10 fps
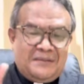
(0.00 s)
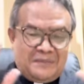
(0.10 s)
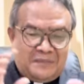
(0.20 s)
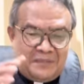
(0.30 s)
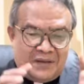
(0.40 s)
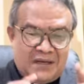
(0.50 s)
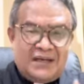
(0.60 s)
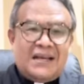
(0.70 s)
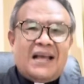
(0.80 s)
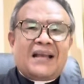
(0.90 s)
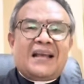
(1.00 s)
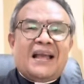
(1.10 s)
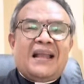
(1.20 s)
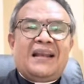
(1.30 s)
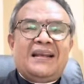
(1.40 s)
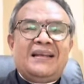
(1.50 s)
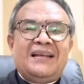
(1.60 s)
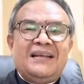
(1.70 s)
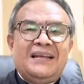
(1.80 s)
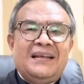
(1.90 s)
merendahkan
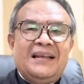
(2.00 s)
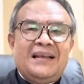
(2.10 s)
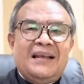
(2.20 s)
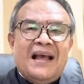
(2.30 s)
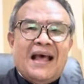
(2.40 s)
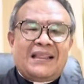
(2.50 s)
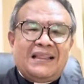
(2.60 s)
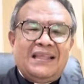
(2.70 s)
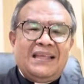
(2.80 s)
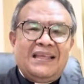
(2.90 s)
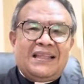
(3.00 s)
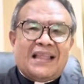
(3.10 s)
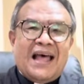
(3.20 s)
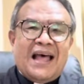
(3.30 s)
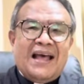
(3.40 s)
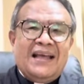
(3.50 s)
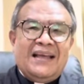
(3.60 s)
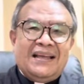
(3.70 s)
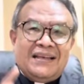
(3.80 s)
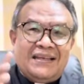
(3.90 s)
hati kita
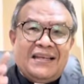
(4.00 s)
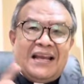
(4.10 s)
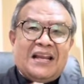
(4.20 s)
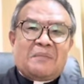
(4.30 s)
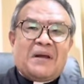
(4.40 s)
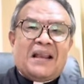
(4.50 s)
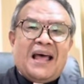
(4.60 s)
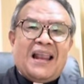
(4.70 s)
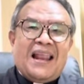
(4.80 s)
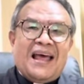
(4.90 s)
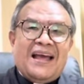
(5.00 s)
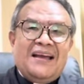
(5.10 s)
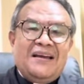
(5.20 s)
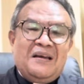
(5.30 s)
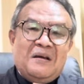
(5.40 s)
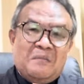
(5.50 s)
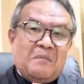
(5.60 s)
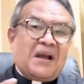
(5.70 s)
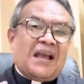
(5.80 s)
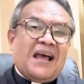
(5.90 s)
di hadapan Allah,
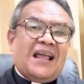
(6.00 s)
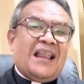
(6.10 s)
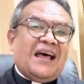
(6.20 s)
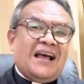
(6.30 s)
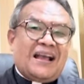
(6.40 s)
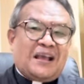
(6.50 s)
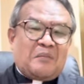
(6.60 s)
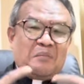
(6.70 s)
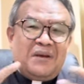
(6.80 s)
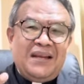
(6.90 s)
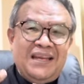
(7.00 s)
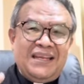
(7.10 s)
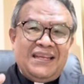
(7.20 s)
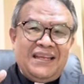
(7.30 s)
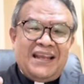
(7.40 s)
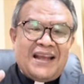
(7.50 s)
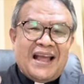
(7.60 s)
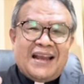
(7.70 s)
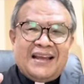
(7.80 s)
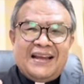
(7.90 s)
maka Allah akan
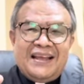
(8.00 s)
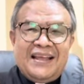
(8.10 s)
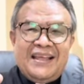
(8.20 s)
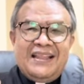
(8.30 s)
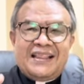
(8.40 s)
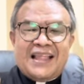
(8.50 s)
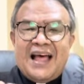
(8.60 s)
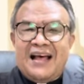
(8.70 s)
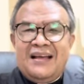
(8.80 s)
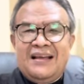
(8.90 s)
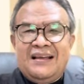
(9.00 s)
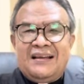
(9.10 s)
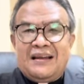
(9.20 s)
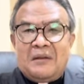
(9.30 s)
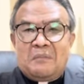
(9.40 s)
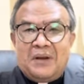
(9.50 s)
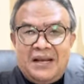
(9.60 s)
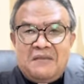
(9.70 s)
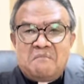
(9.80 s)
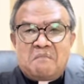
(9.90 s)
meninggikan kita dan
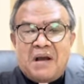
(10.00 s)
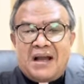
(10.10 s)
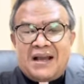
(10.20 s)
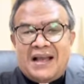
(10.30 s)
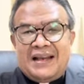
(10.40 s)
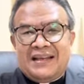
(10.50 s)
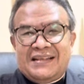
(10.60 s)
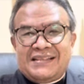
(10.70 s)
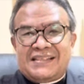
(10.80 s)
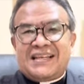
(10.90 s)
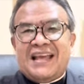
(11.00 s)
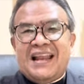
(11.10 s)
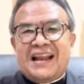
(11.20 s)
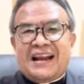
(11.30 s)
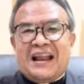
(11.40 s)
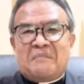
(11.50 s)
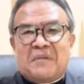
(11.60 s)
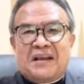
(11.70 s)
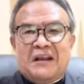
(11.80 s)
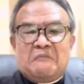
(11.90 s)
melimpahkan segala
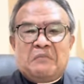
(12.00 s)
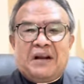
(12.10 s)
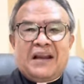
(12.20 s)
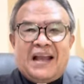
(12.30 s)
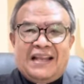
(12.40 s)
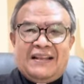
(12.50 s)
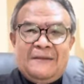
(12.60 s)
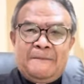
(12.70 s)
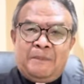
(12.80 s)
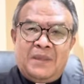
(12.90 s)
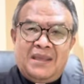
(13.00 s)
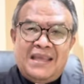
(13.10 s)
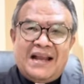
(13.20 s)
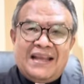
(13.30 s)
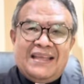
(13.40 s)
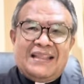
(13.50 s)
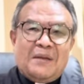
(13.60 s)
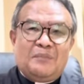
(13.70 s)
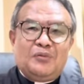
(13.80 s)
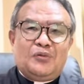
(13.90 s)
rahmat dan berkat yang kita
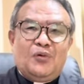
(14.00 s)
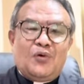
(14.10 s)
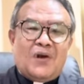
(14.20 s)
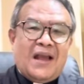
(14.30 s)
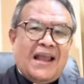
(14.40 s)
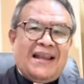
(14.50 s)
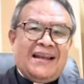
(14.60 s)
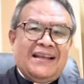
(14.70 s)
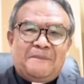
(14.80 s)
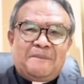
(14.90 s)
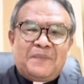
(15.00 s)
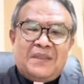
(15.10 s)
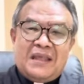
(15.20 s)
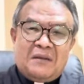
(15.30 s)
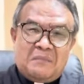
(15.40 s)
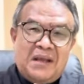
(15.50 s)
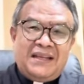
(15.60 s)
butuhkan. Dan mari